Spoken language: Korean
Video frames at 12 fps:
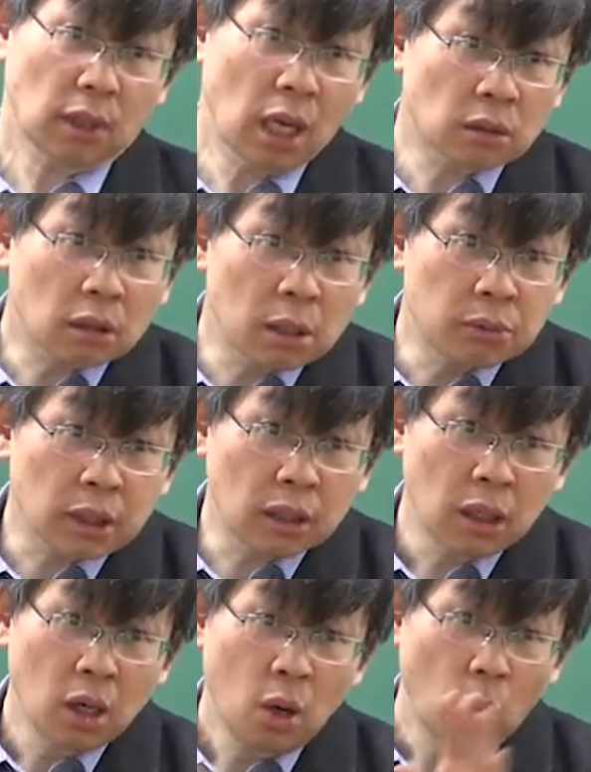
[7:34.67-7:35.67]
해석해
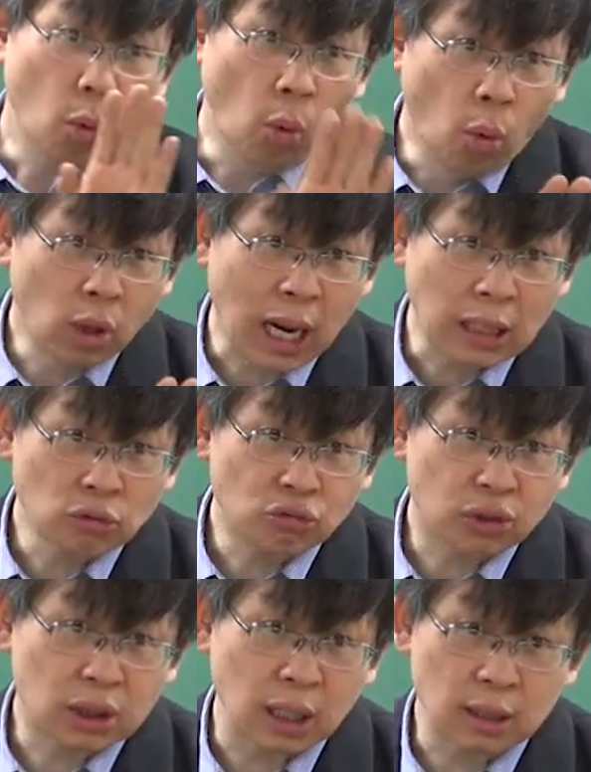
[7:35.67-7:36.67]
보세요. 5라는
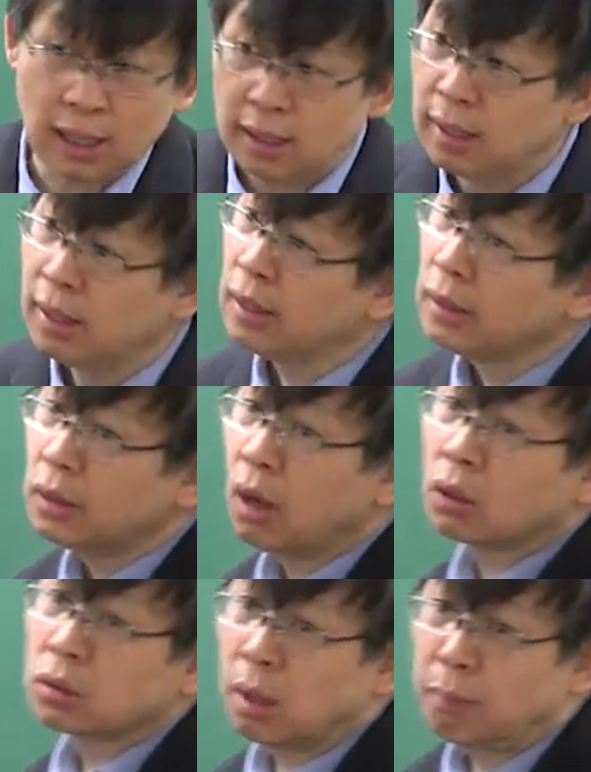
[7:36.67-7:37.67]
숫자를
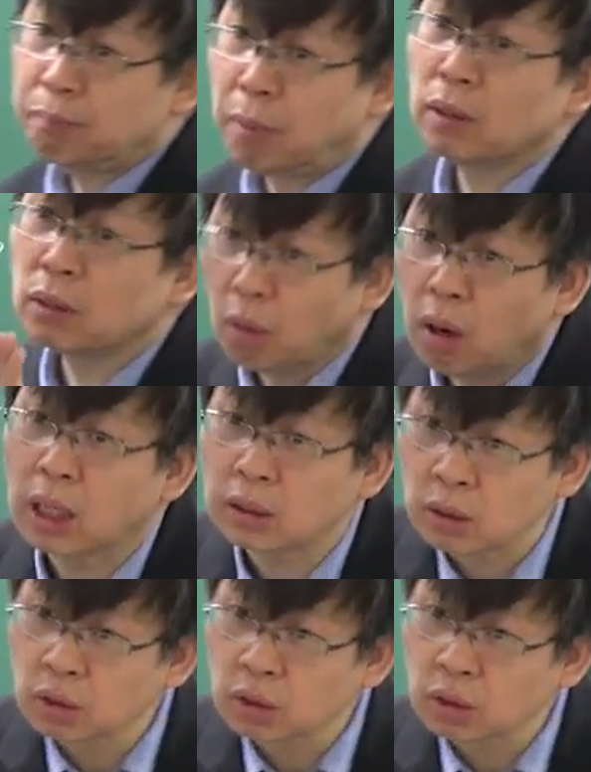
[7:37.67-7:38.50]
여섯 번 더하는